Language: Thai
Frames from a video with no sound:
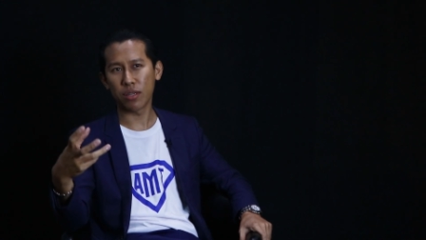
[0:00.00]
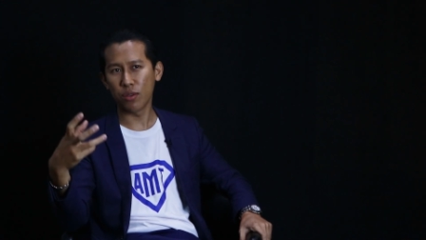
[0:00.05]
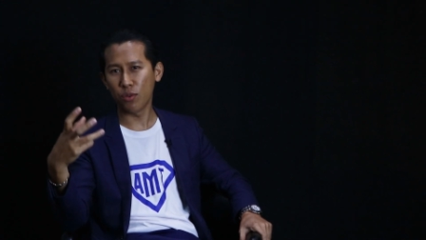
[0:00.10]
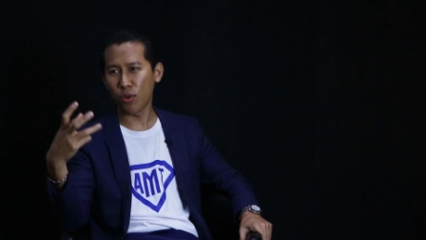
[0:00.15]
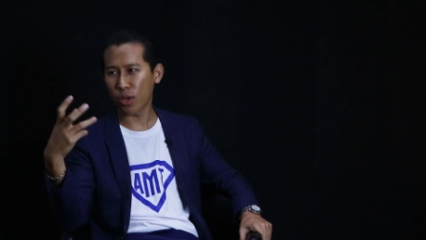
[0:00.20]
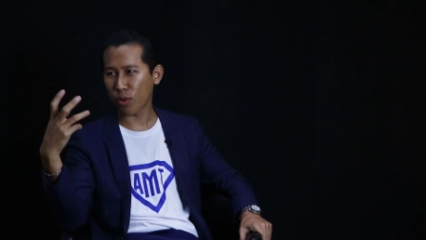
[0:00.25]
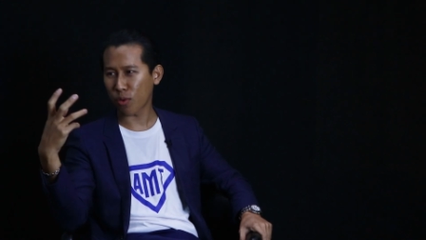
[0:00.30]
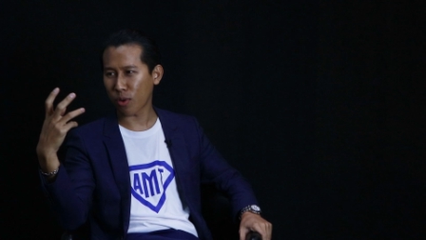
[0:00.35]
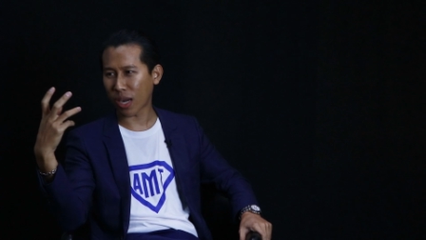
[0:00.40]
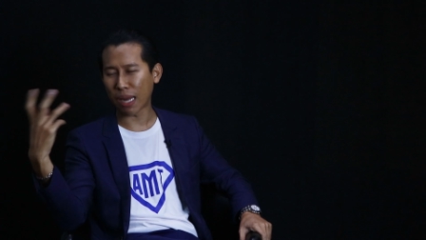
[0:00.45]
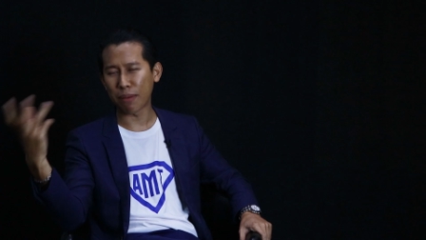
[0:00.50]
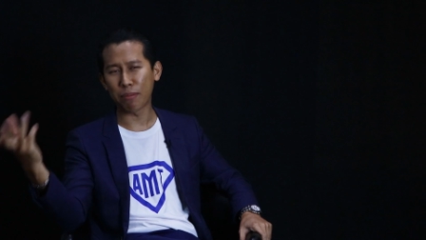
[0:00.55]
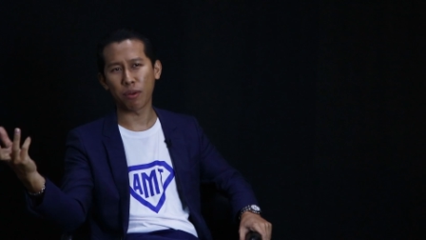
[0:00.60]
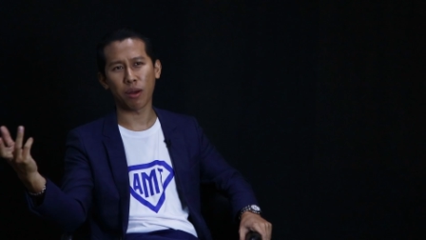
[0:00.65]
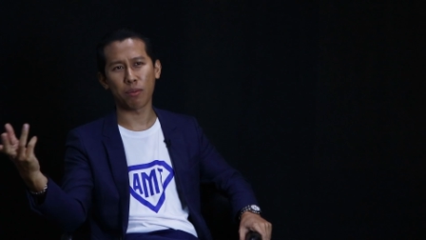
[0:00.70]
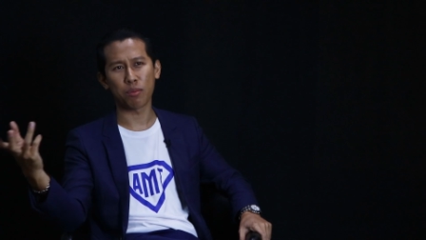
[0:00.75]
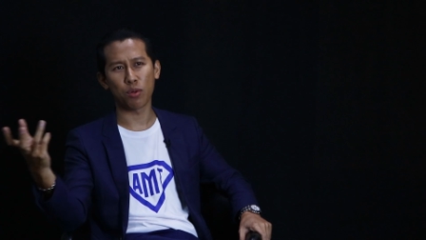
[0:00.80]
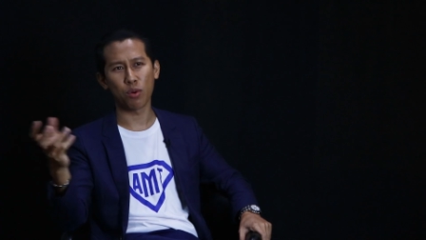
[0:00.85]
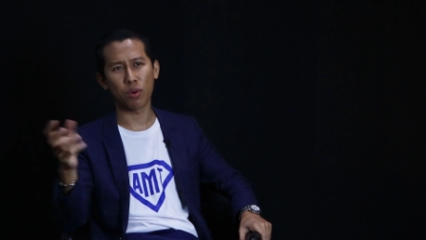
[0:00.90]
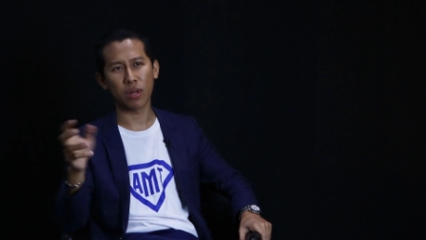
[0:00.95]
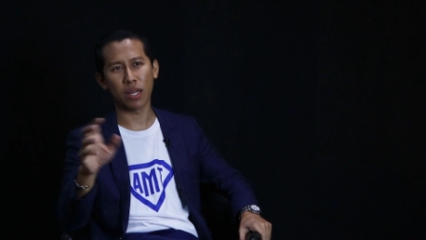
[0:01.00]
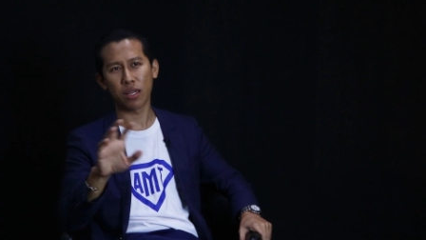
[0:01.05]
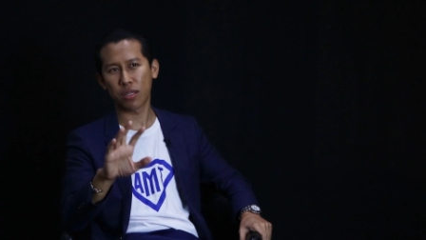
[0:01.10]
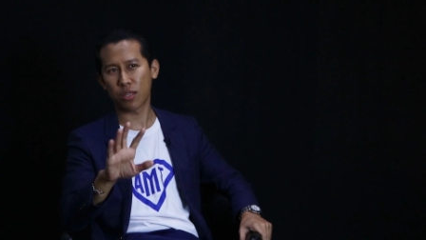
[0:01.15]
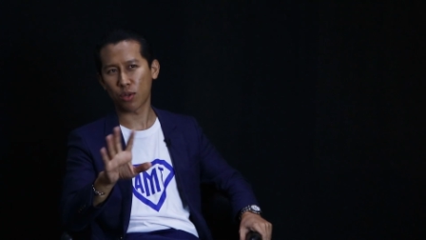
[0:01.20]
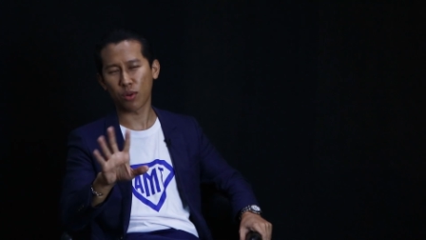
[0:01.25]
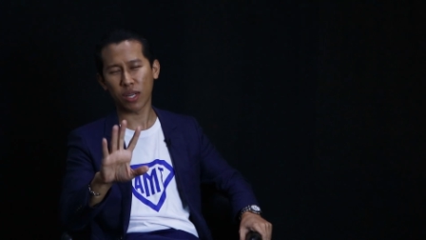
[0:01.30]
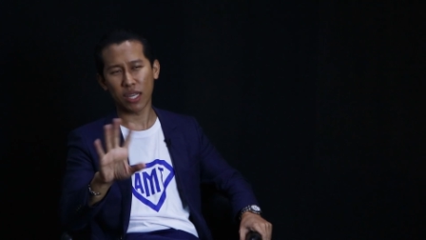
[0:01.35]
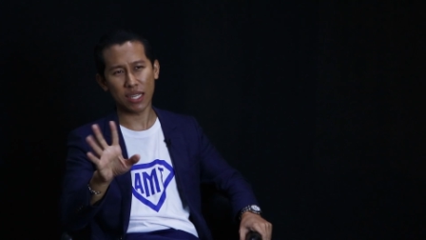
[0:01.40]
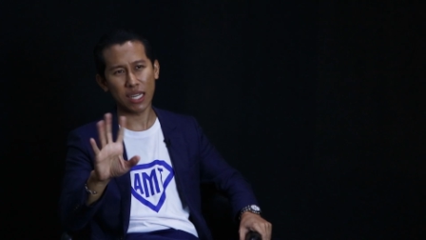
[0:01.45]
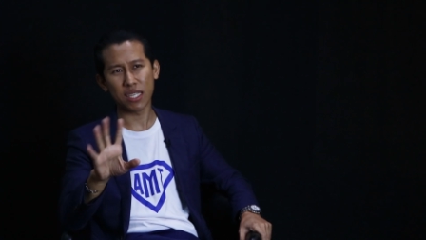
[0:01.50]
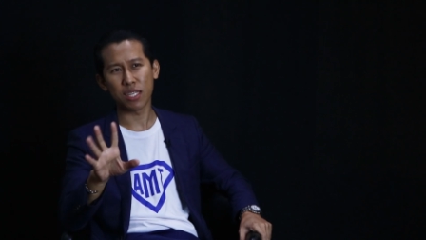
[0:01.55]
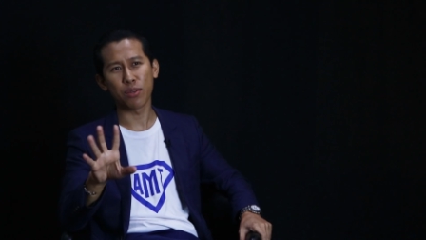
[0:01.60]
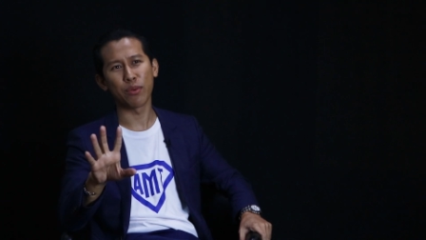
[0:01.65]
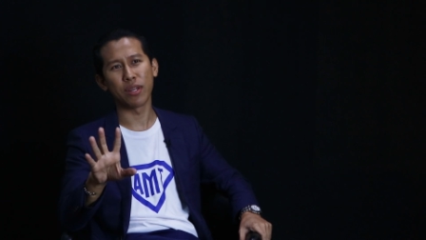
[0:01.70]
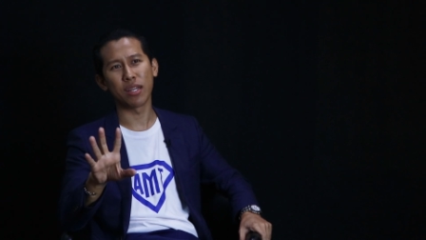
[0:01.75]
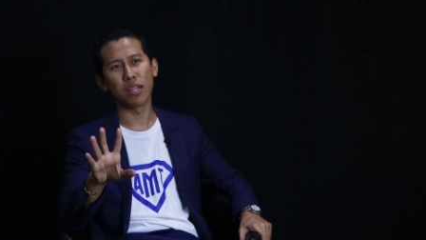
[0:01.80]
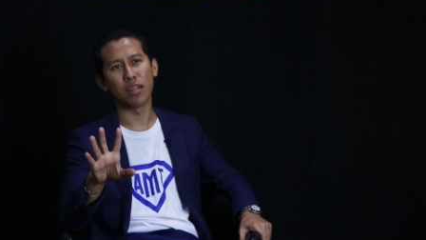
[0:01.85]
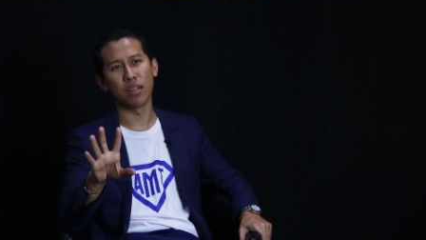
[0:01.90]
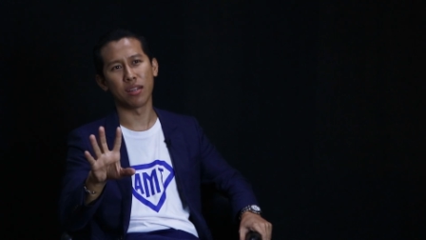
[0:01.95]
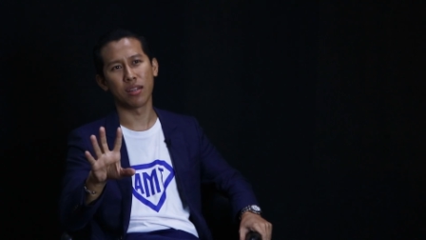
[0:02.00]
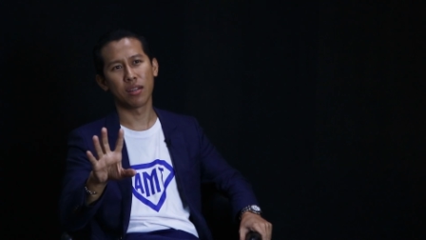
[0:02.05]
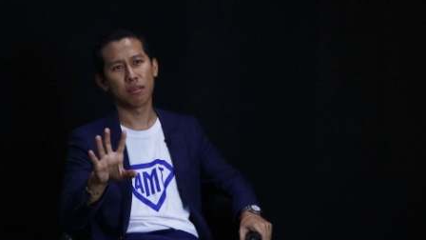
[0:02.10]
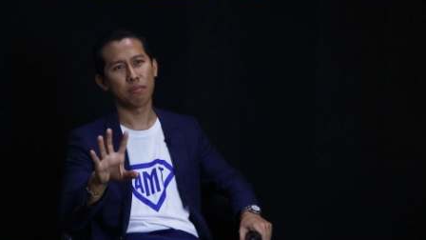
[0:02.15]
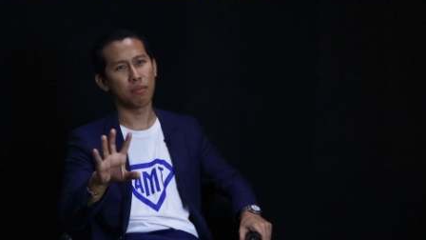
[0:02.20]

ด้วยการมีความทุกข์อ่ะจงอย่าใช้ชีวิตเลย